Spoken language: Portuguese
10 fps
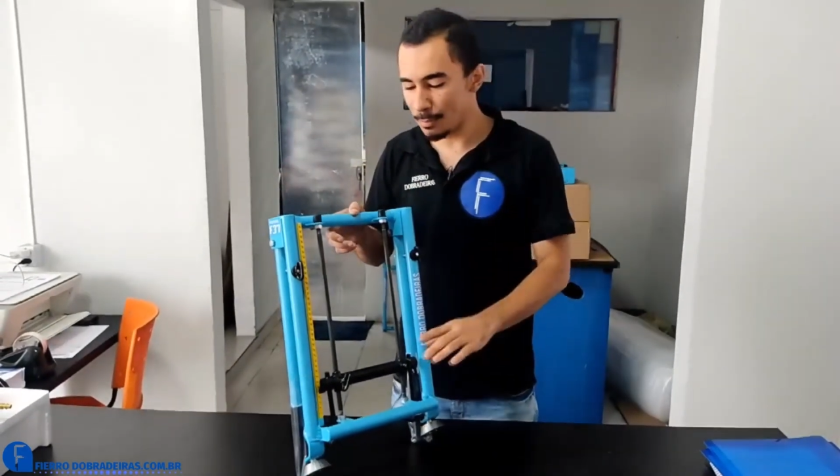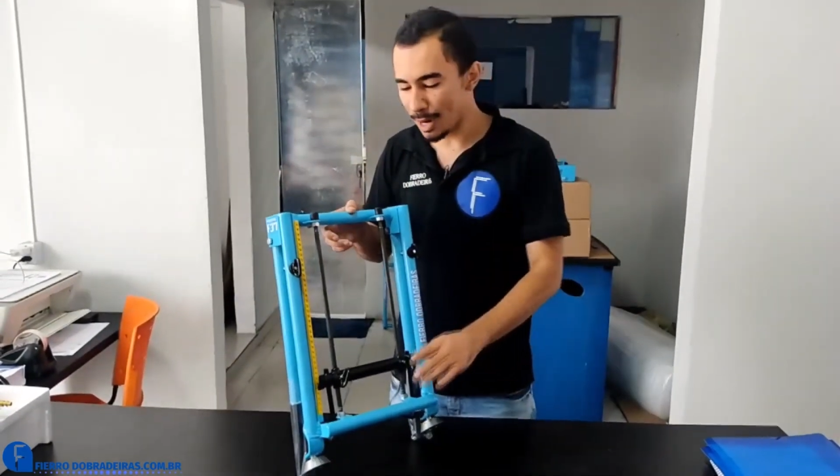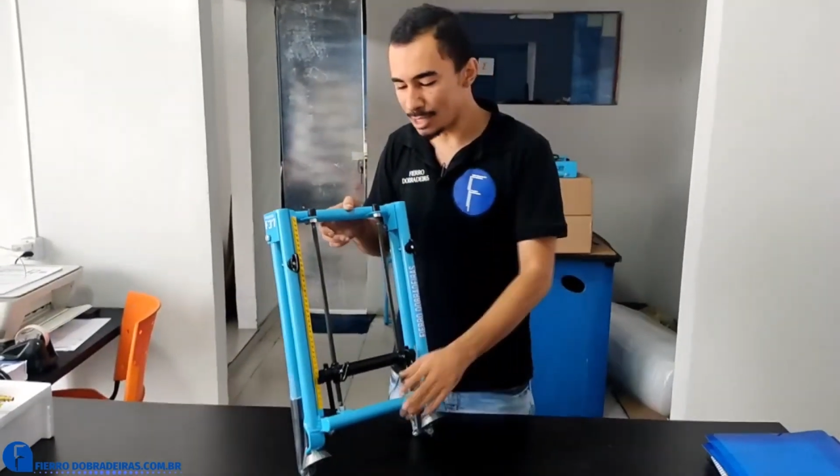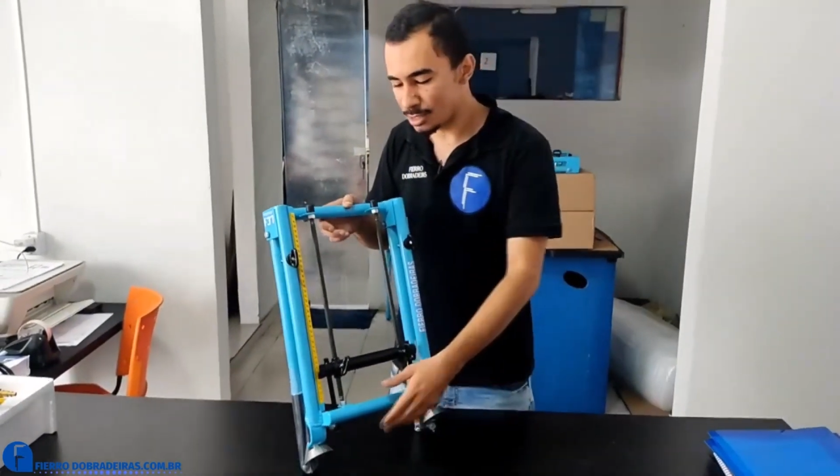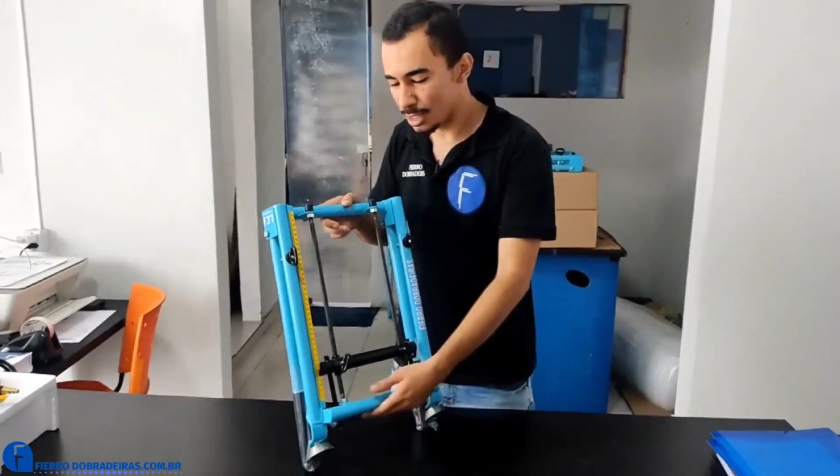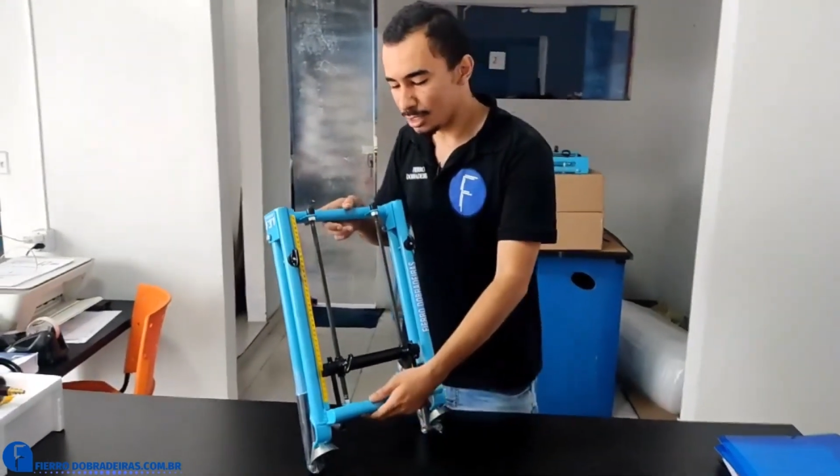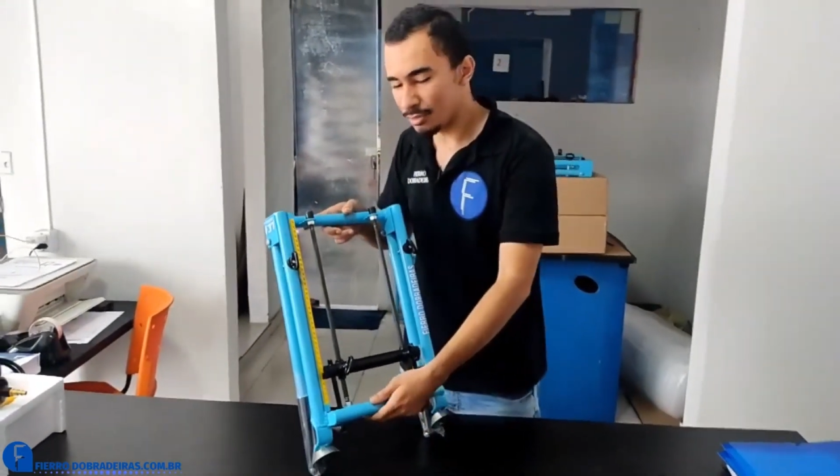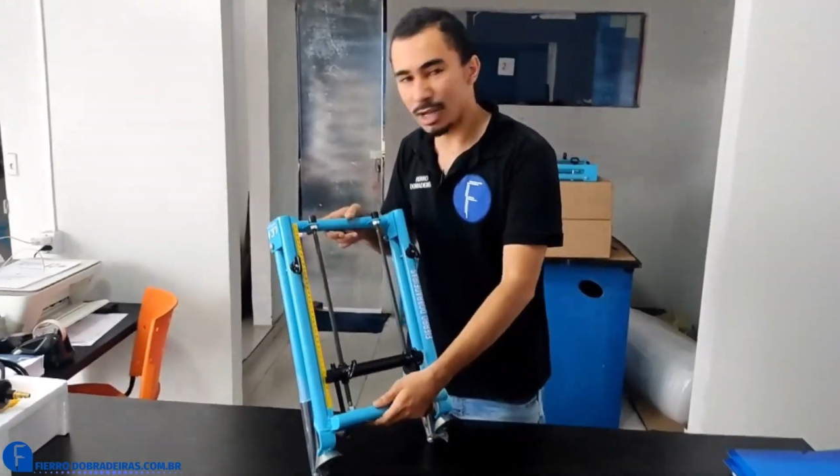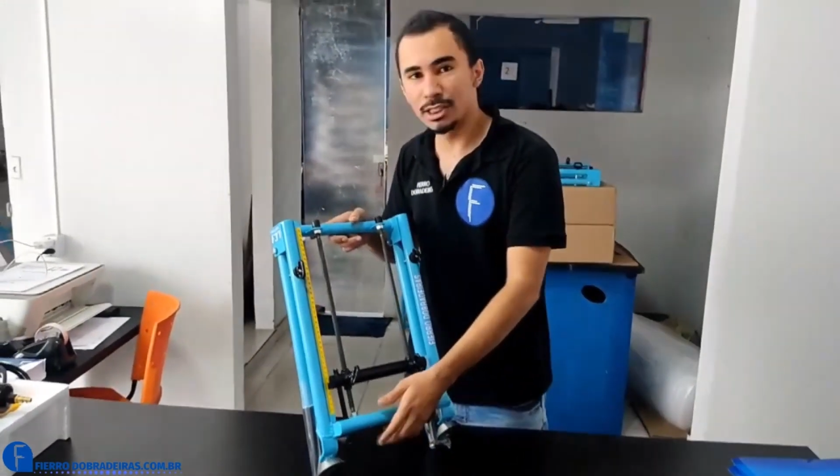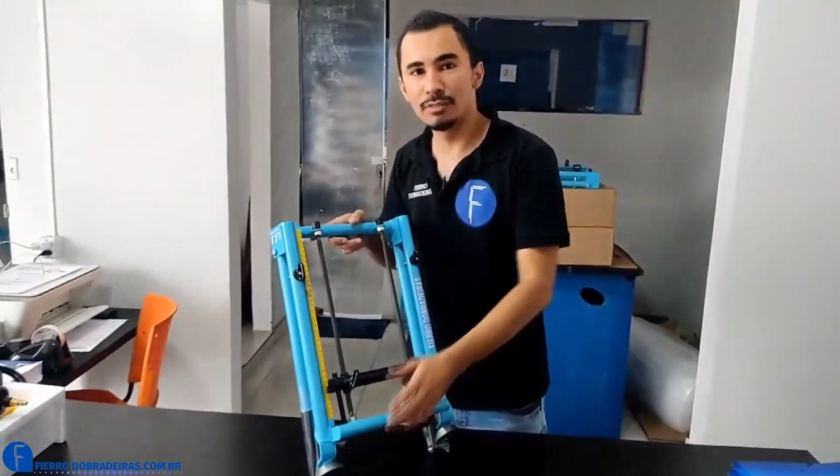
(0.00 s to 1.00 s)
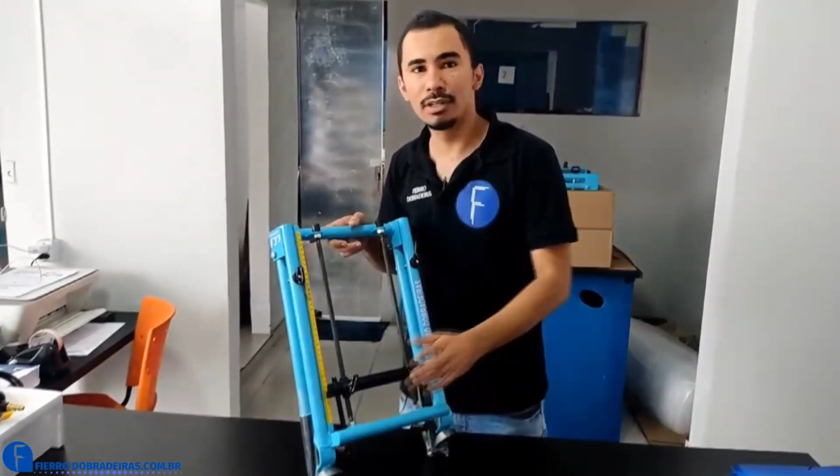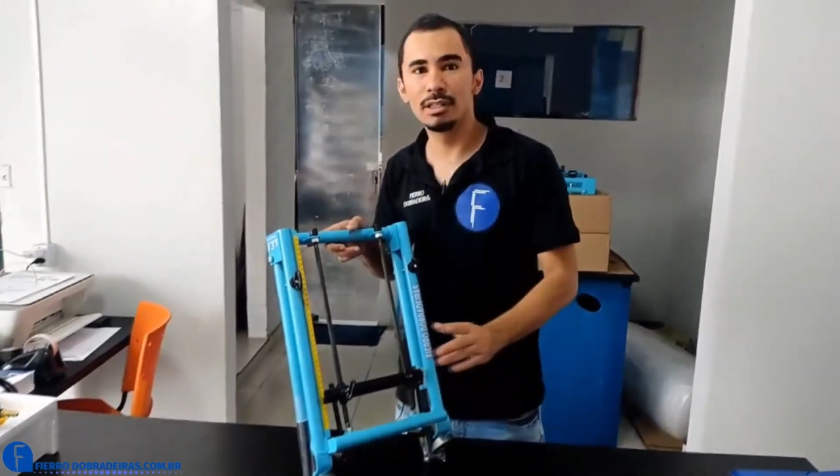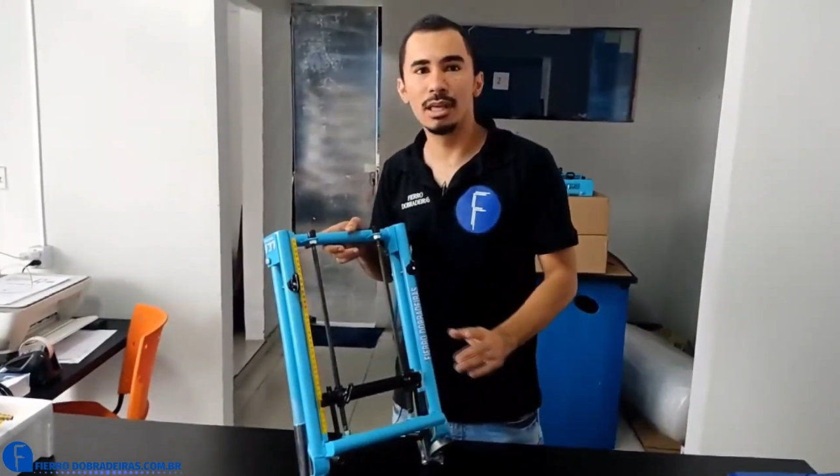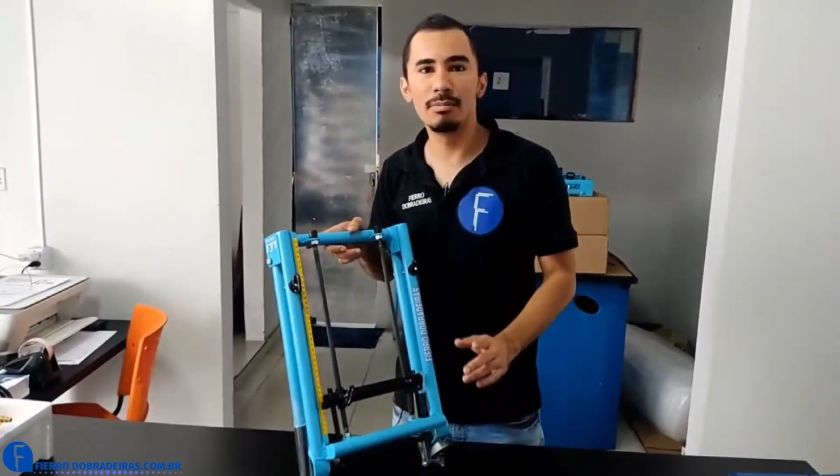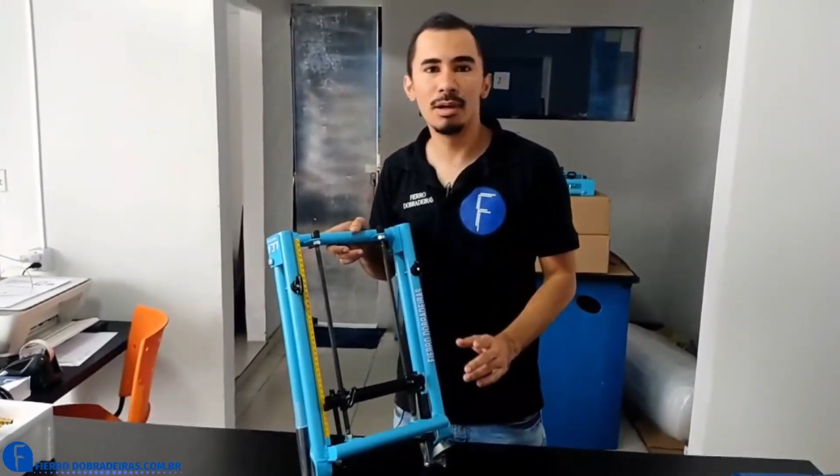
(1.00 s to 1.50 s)
mais significativa que
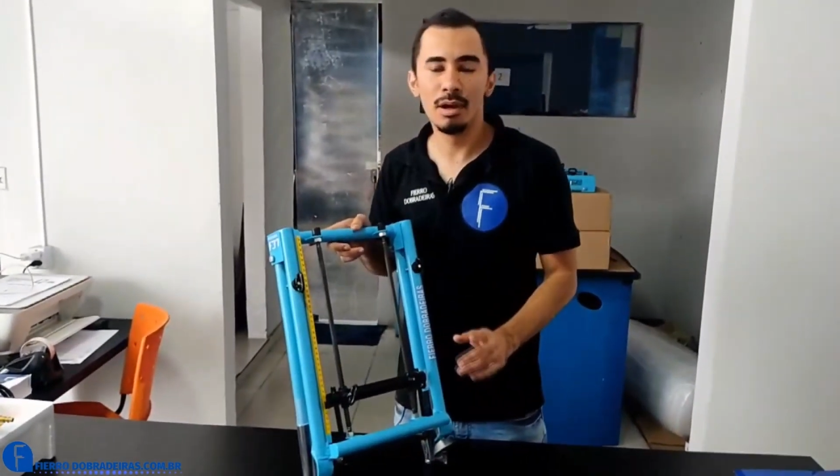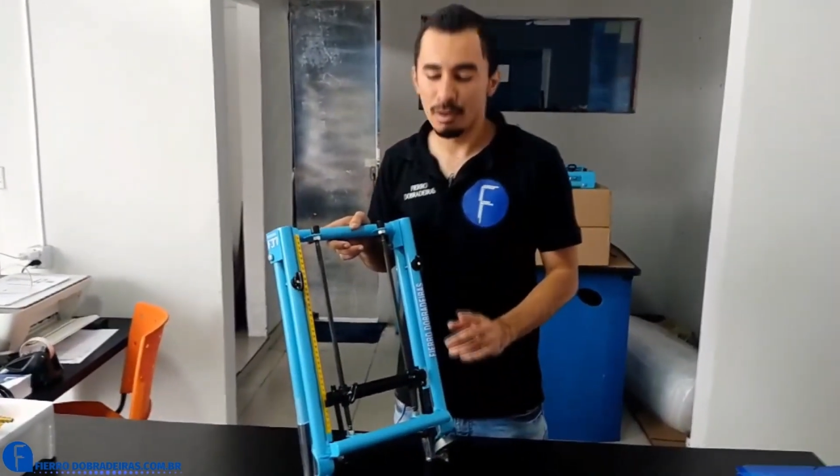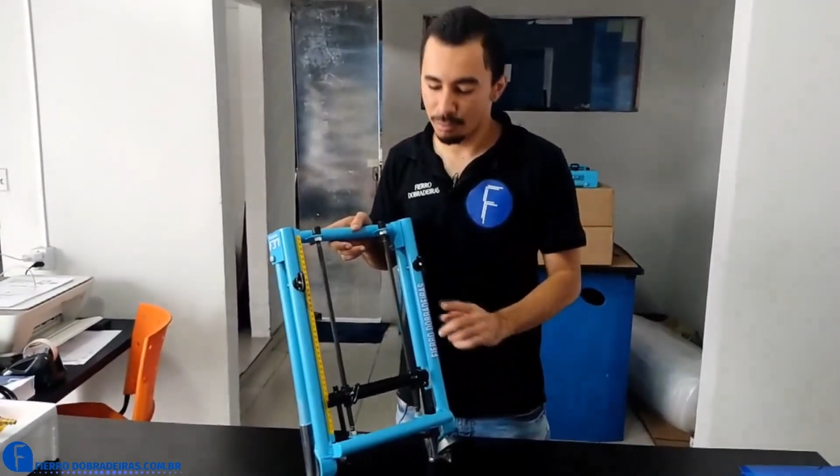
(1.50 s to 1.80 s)
teve